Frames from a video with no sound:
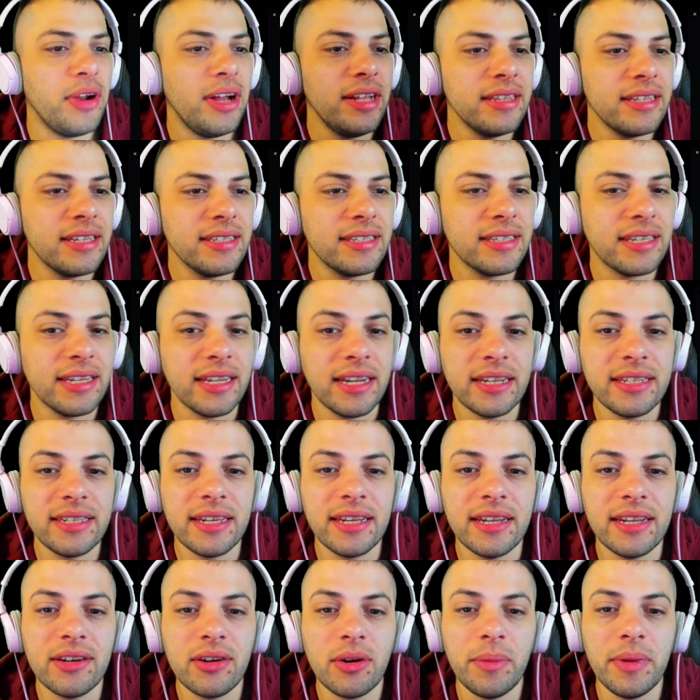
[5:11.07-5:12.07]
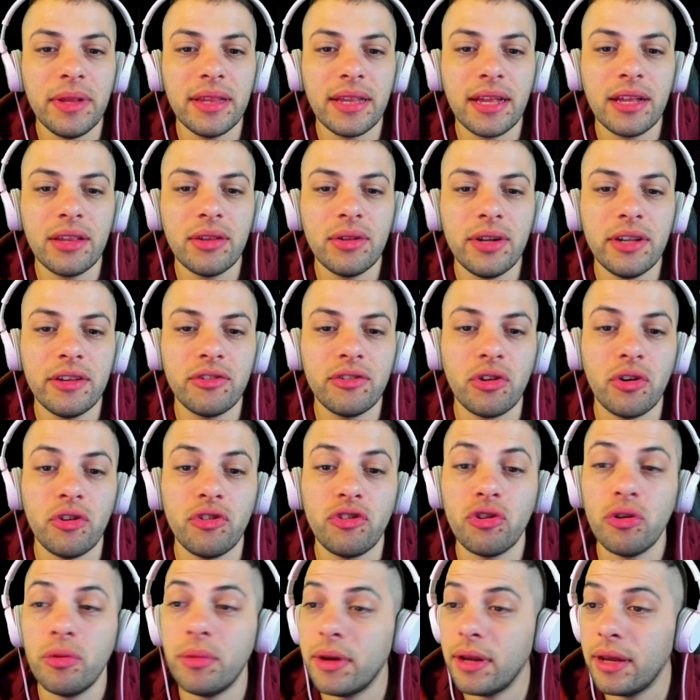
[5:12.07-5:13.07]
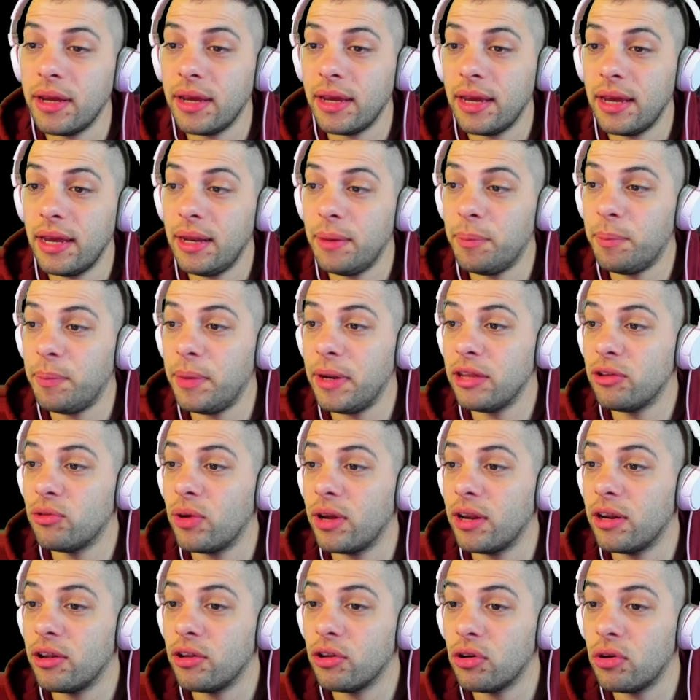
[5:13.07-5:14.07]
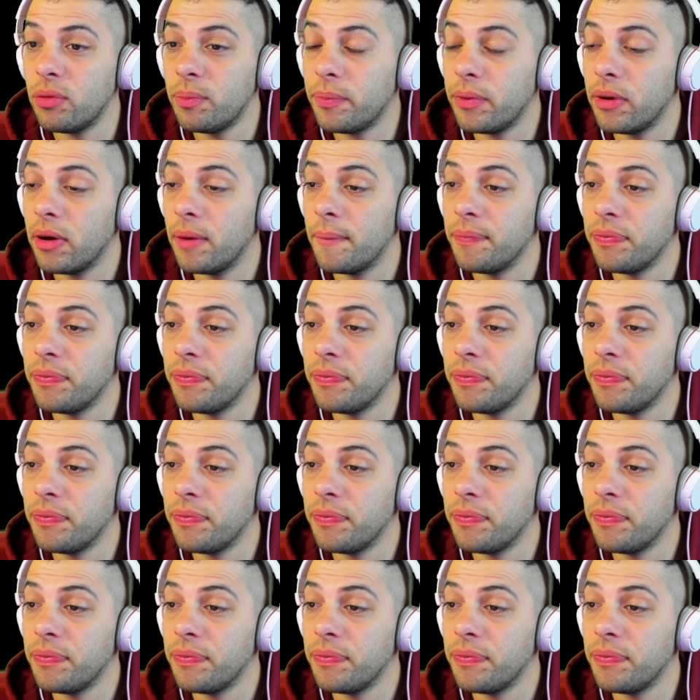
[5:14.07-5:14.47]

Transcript: antes quería seguir comentándoles sobre el pleito airdrop